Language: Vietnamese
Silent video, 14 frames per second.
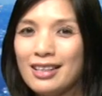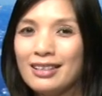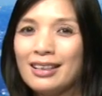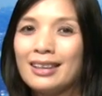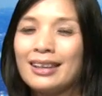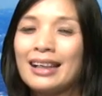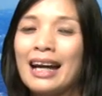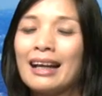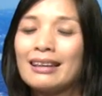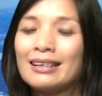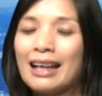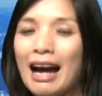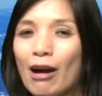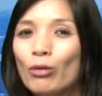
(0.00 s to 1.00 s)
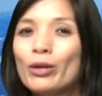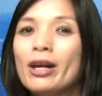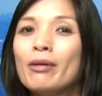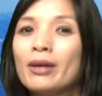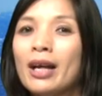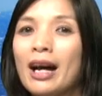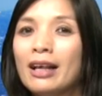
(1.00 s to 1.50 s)
thì càng tạo
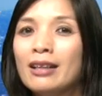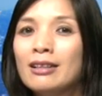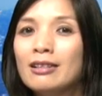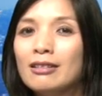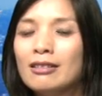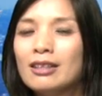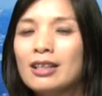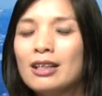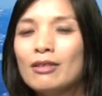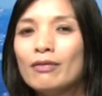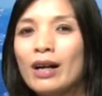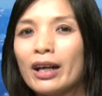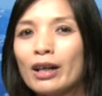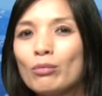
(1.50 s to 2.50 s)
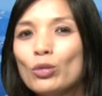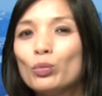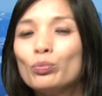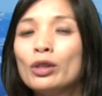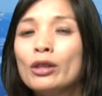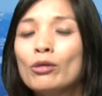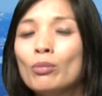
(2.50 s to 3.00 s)
thêm cái ảnh hưởng và cái mục
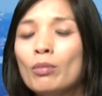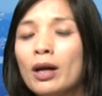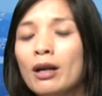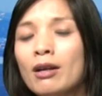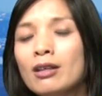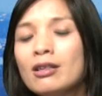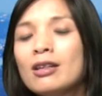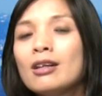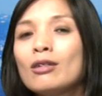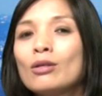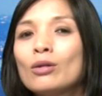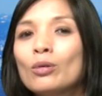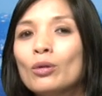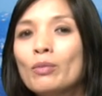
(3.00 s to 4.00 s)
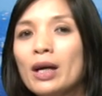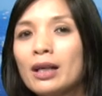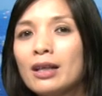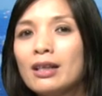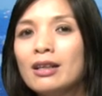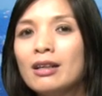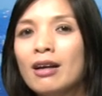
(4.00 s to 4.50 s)
tiêu mà lớn nhất của Bắc
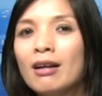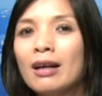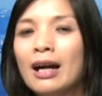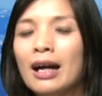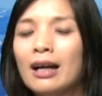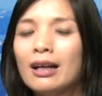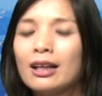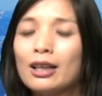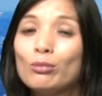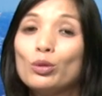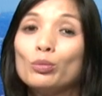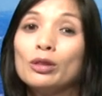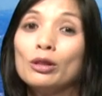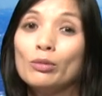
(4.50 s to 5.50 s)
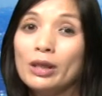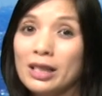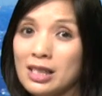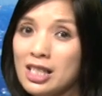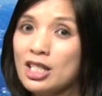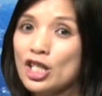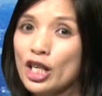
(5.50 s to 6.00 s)
Kinh đó là cái mục tiêu địa
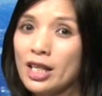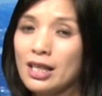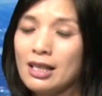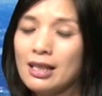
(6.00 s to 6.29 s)
chính trị.